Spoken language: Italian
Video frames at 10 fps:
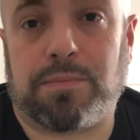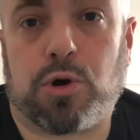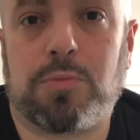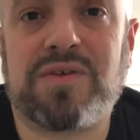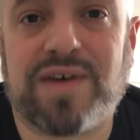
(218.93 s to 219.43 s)

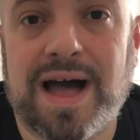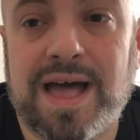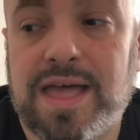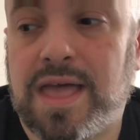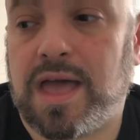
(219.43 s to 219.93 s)
come va,
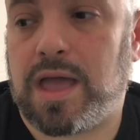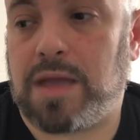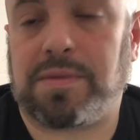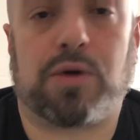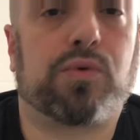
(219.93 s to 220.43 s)
eh,
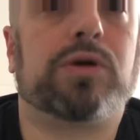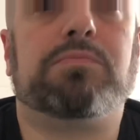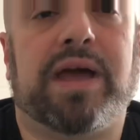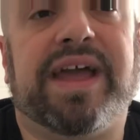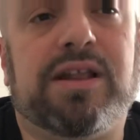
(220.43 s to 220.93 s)
mi auguro il
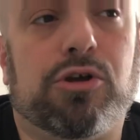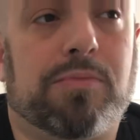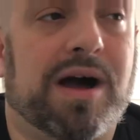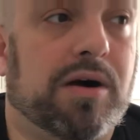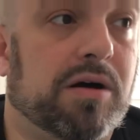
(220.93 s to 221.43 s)
meglio,
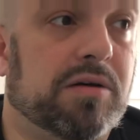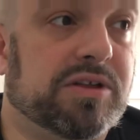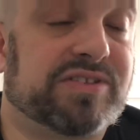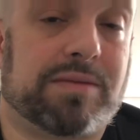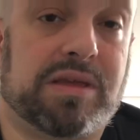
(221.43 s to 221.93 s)
ma
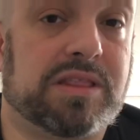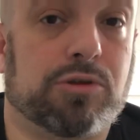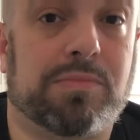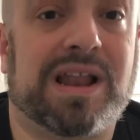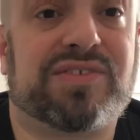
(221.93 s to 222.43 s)
onestamente
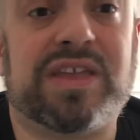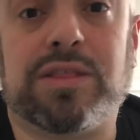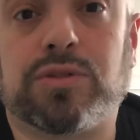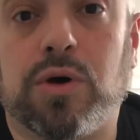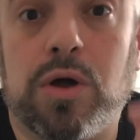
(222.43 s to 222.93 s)
non me la sento